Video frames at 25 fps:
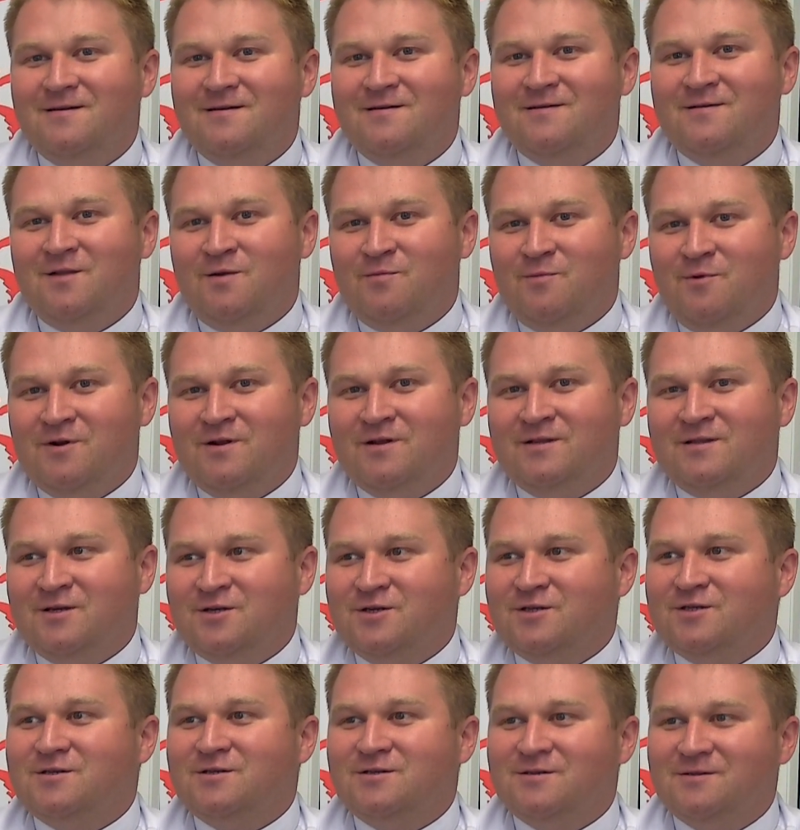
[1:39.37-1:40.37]
no mogli
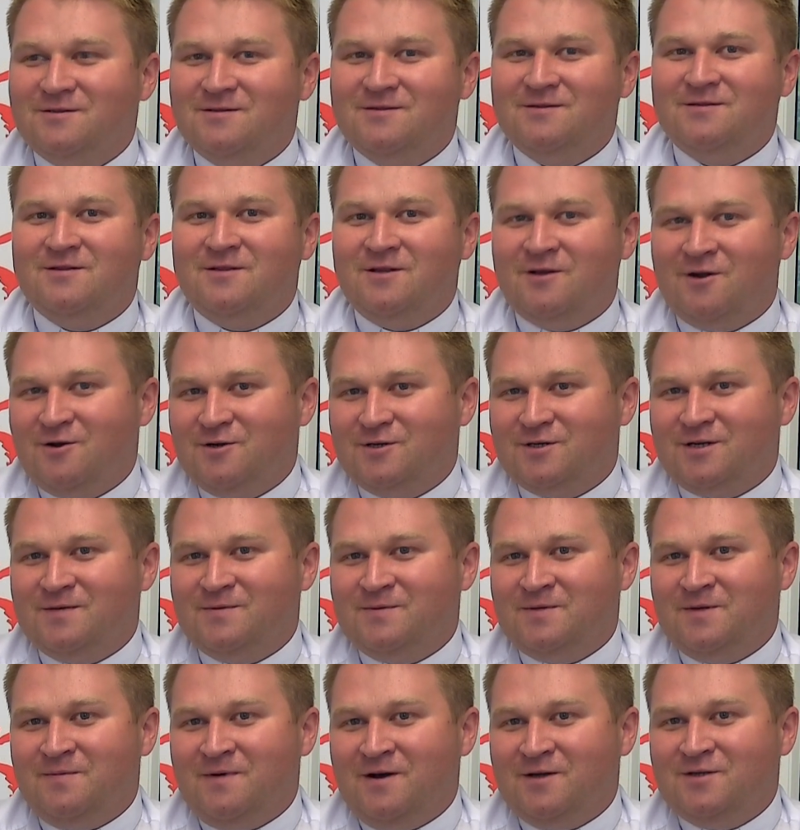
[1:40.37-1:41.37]
też troszkę
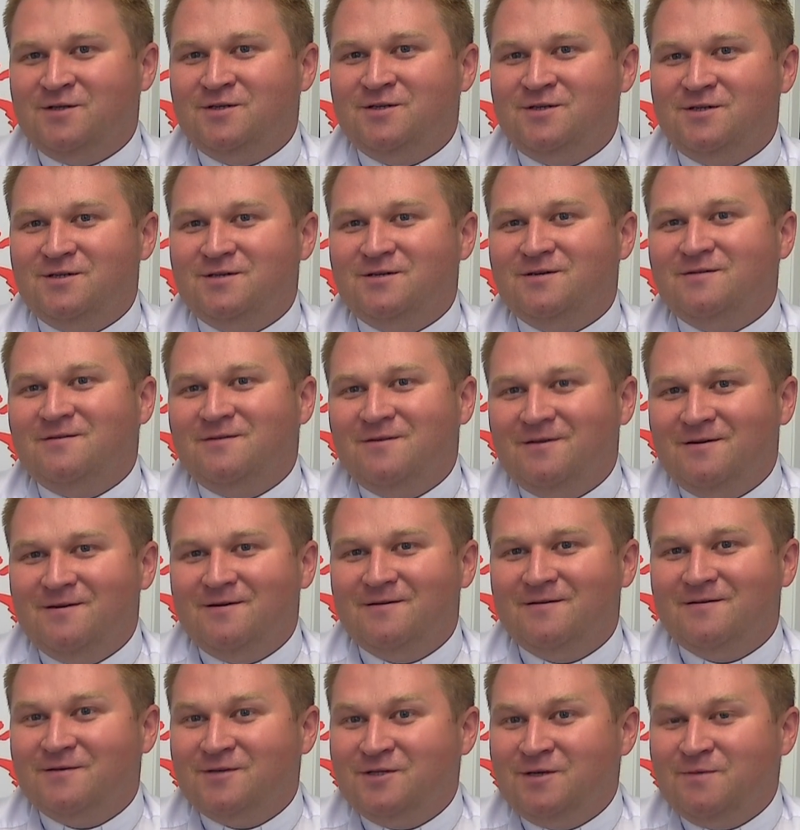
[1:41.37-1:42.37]
zobaczyć,
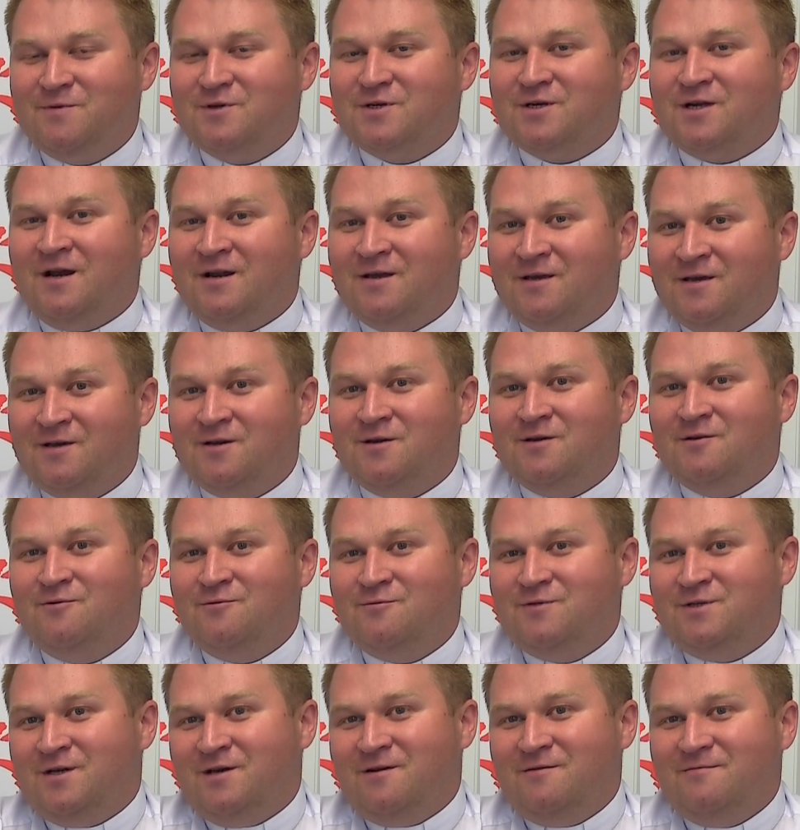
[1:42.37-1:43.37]
gdzie mieszkali ich
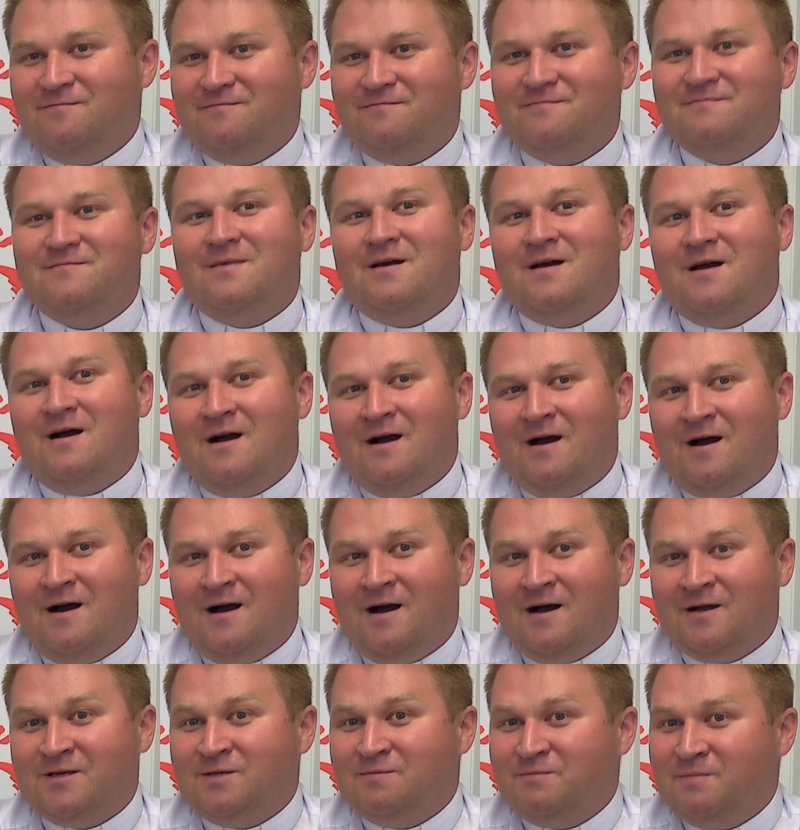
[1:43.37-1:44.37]
ludzie,
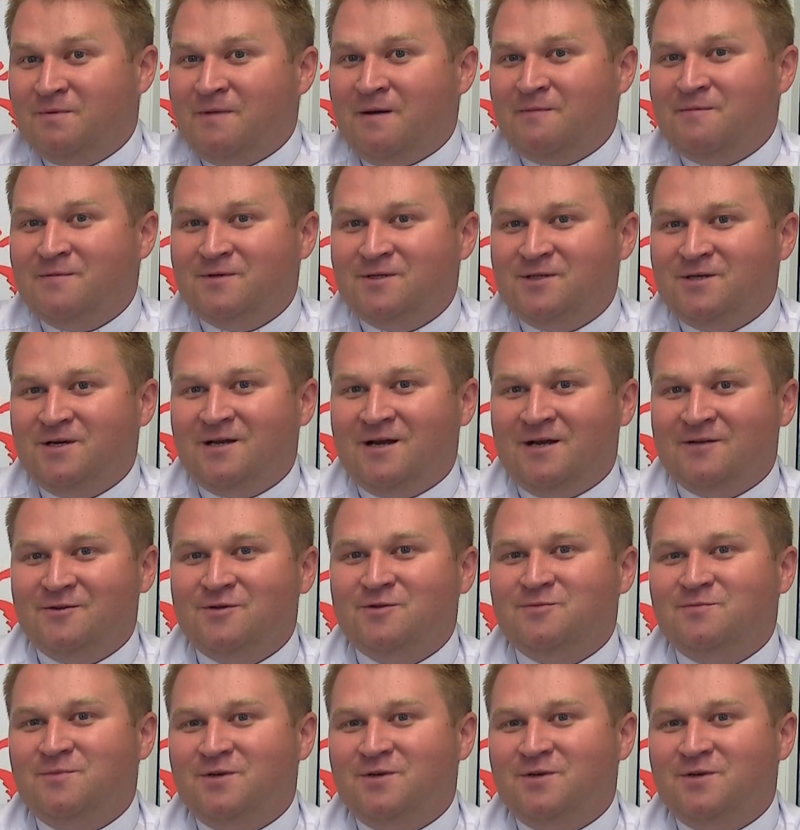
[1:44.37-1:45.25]
a gdzie my mamy dzisiaj radość